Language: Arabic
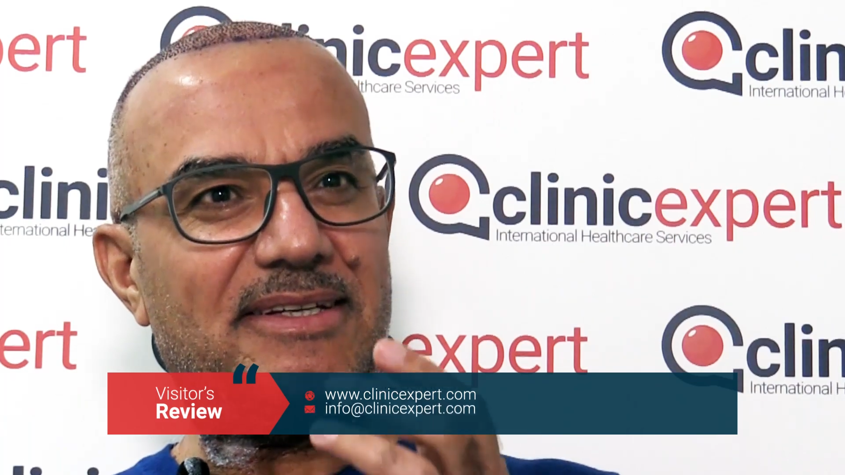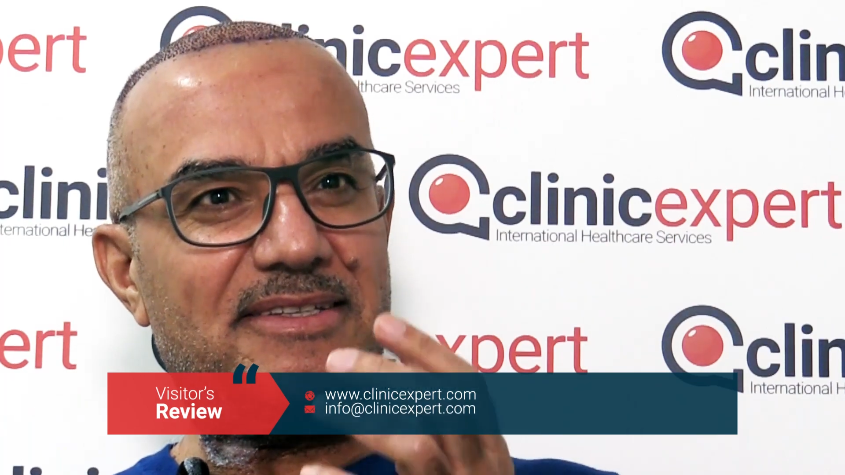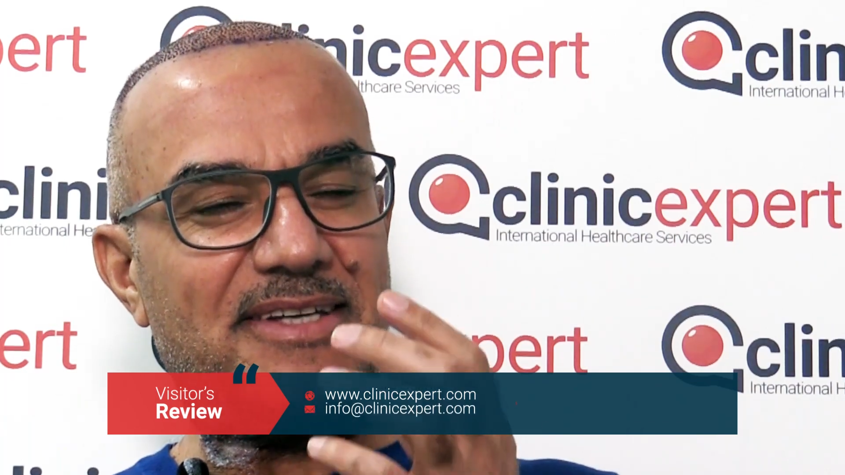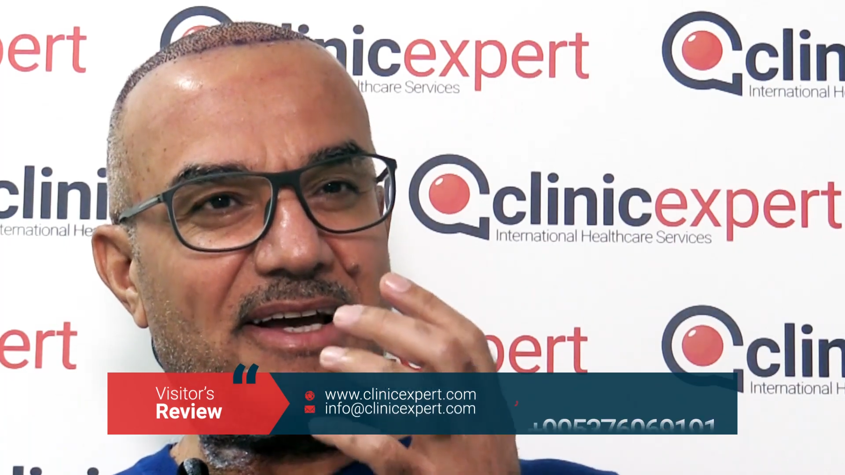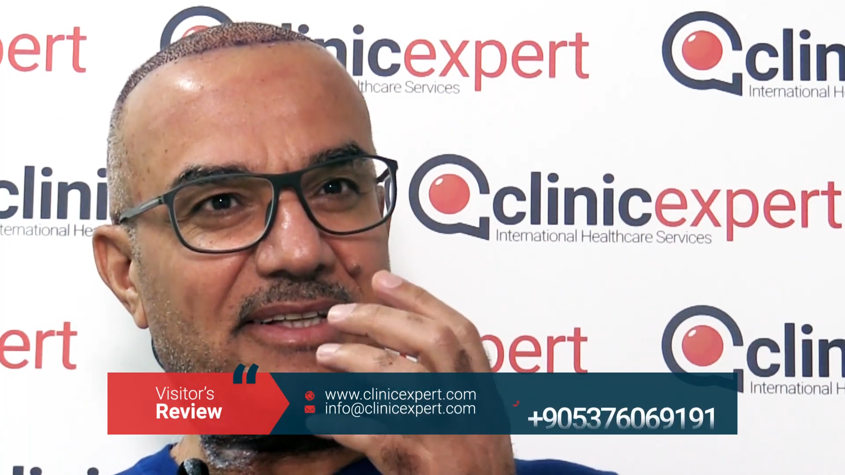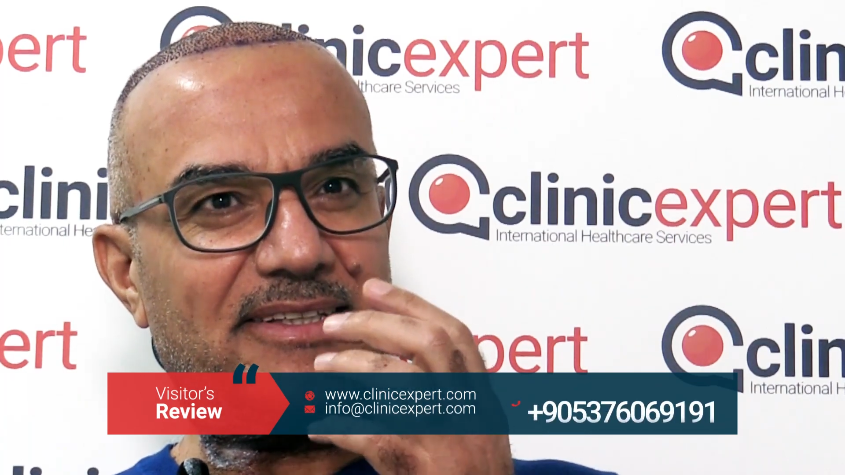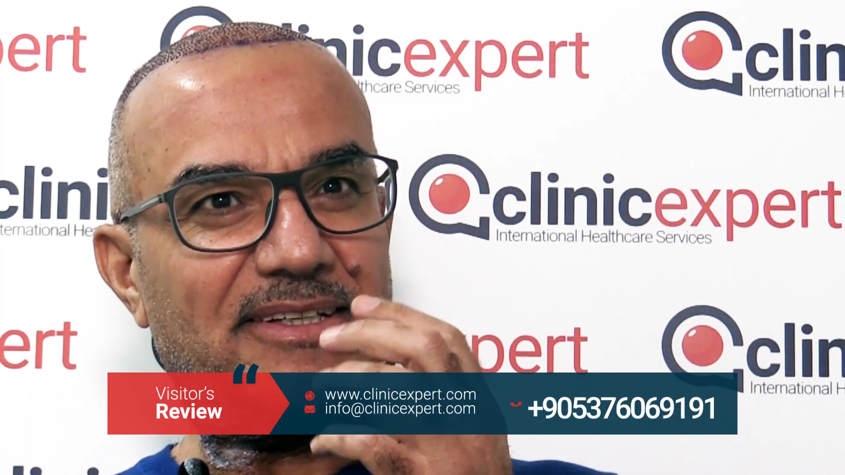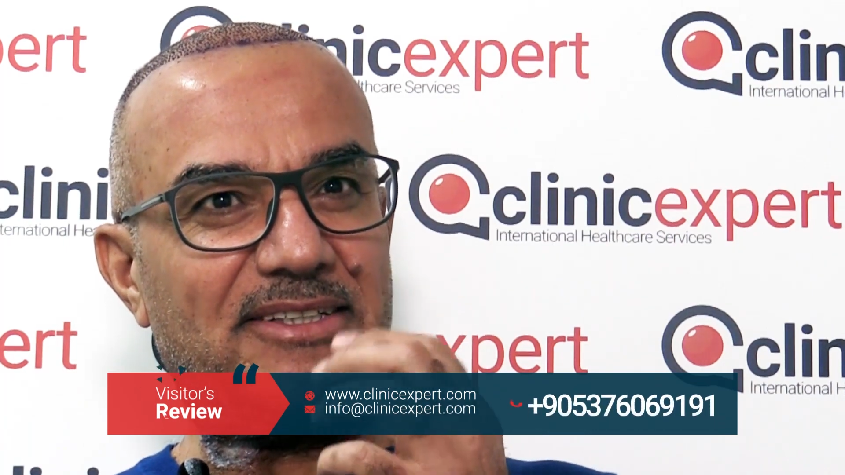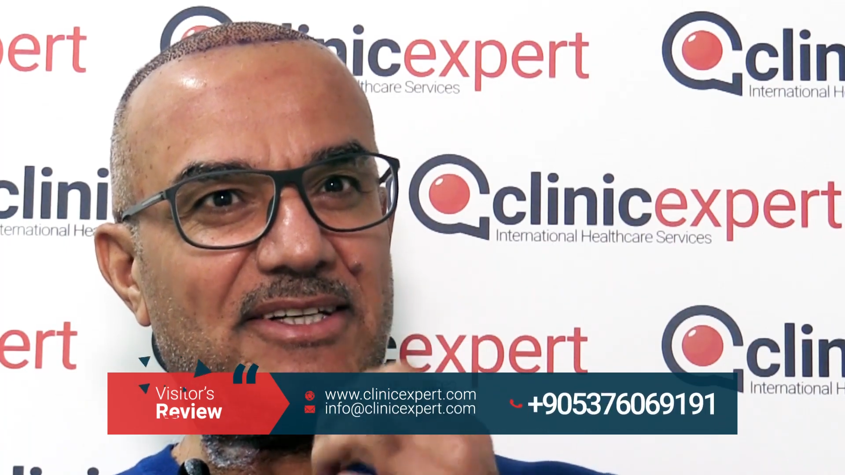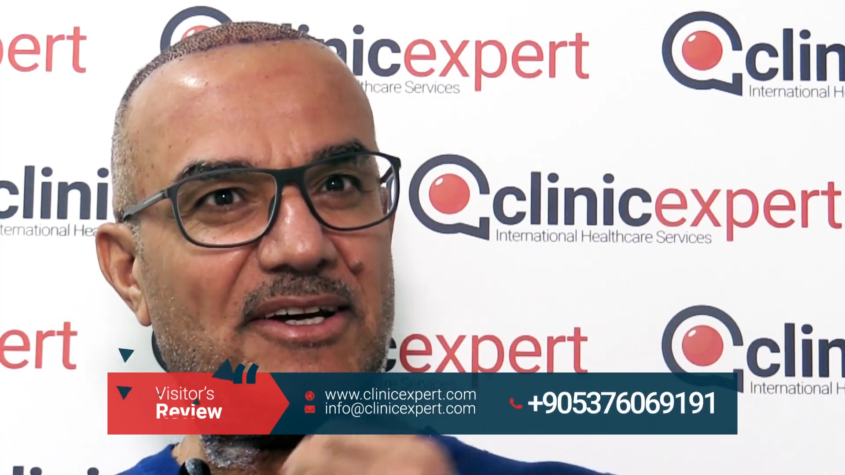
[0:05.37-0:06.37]

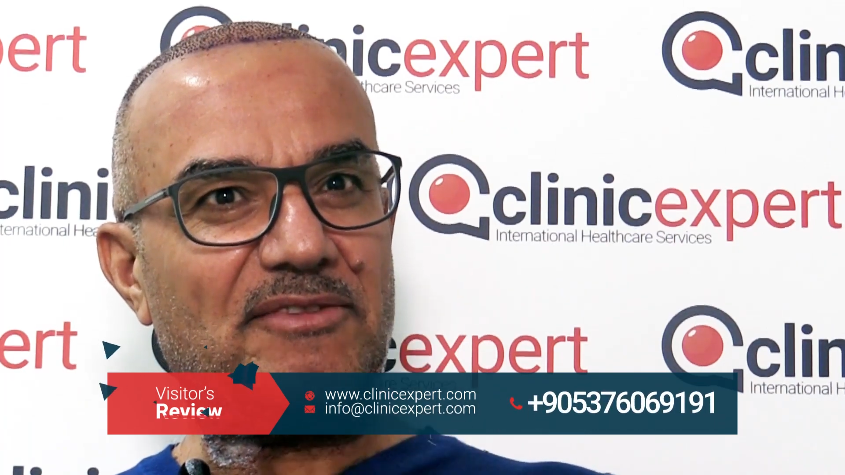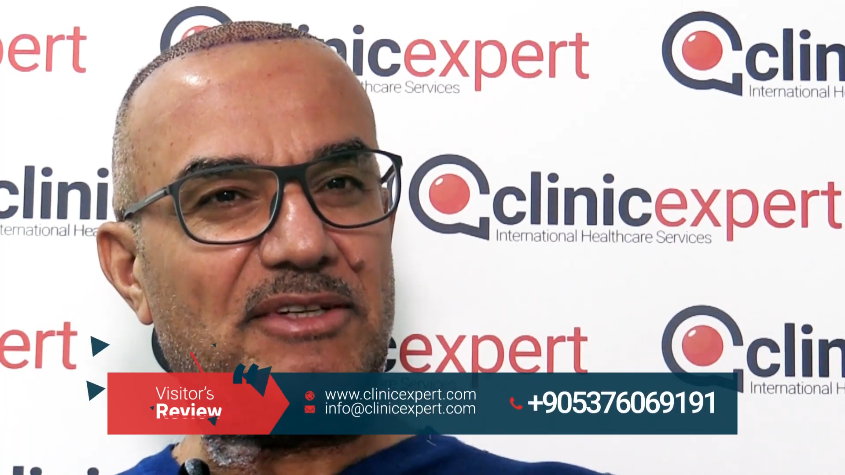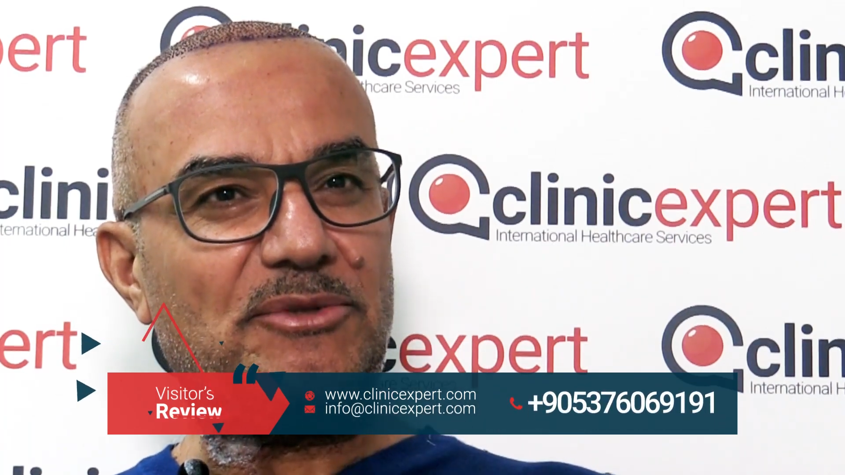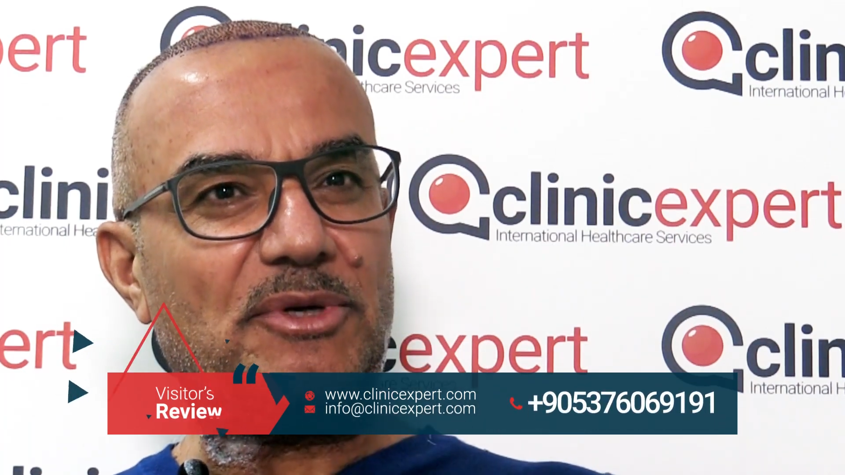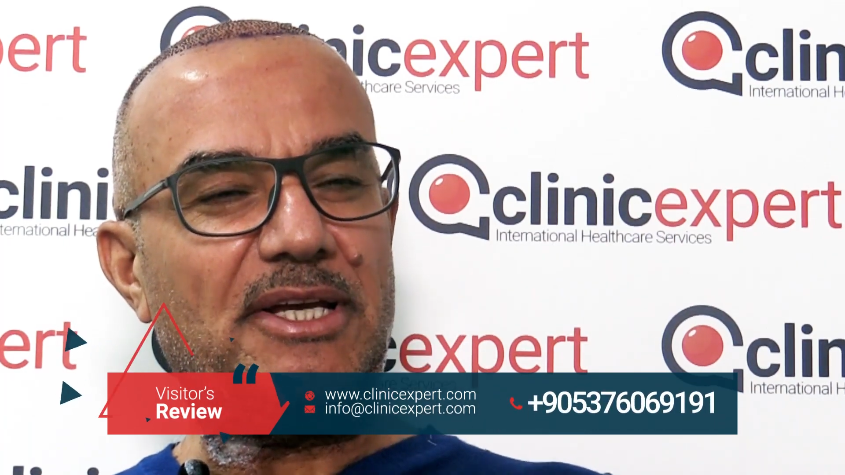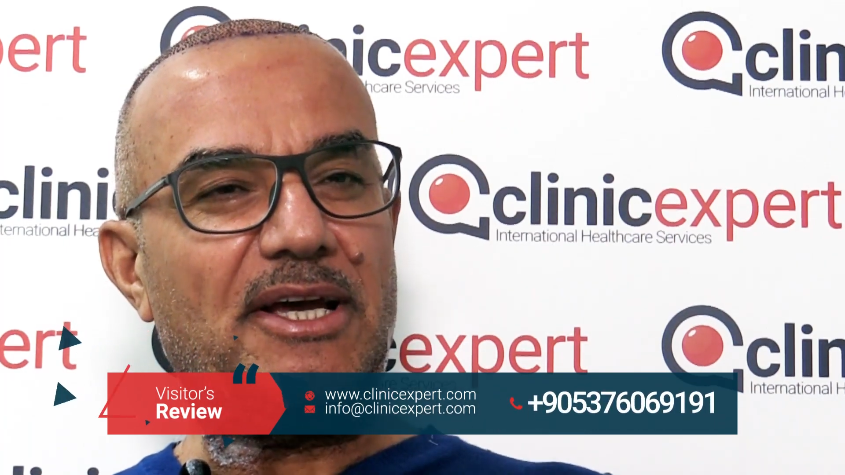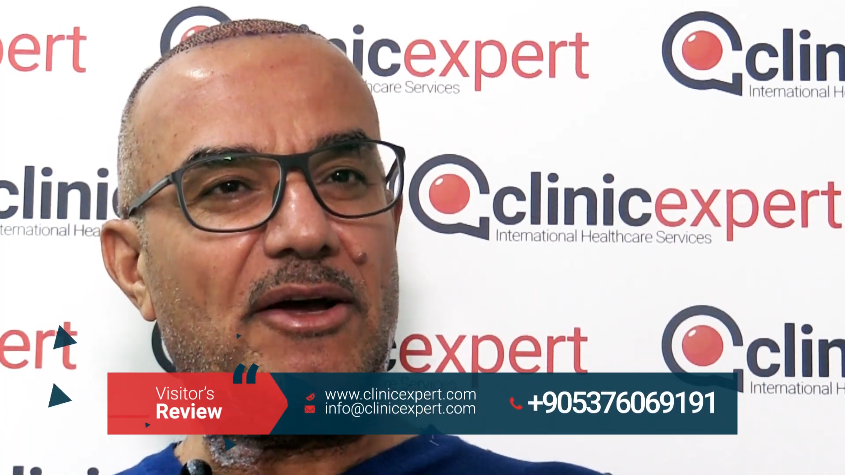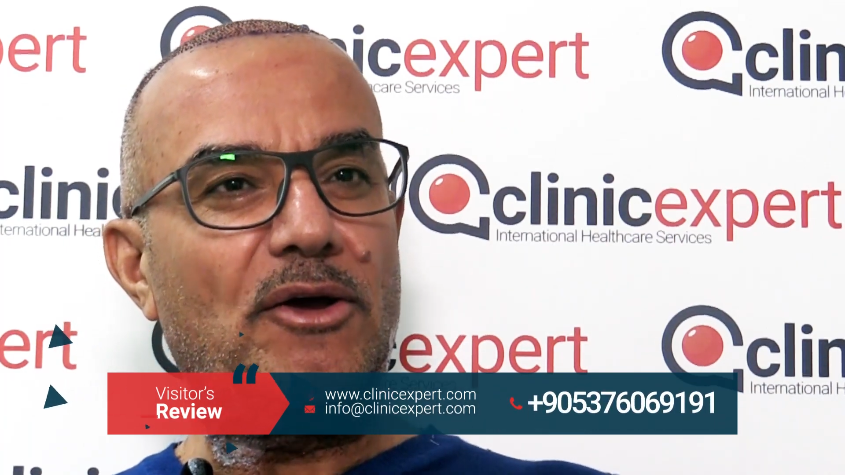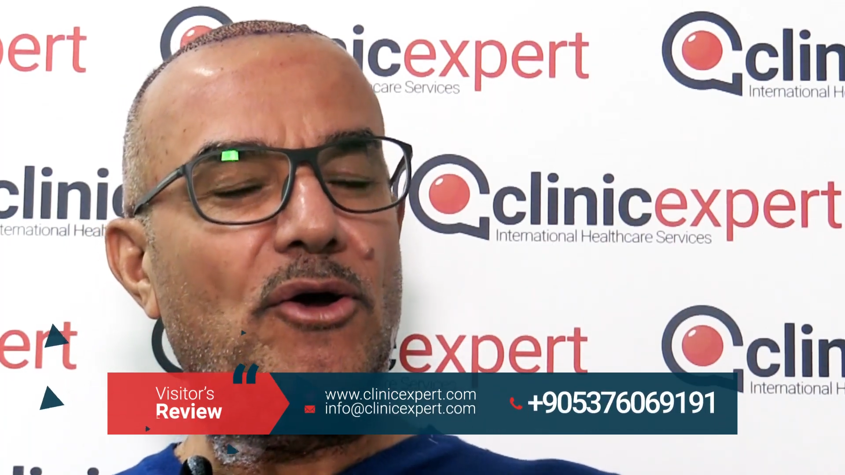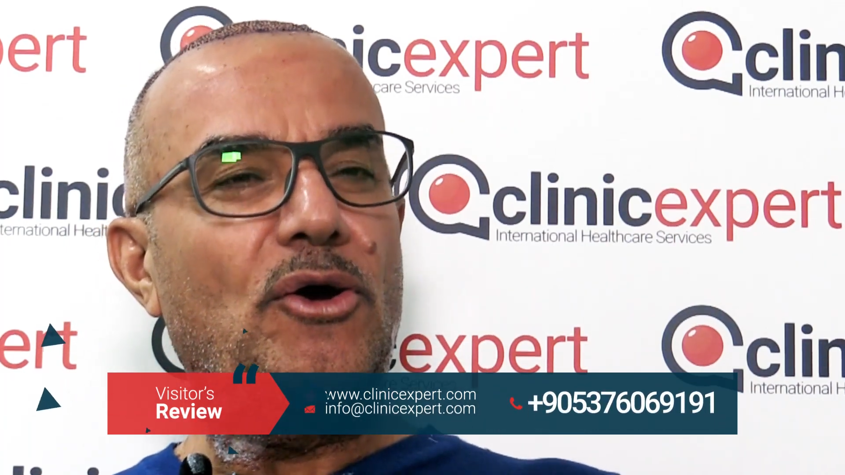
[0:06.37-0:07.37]
زراعة شعر في تركيا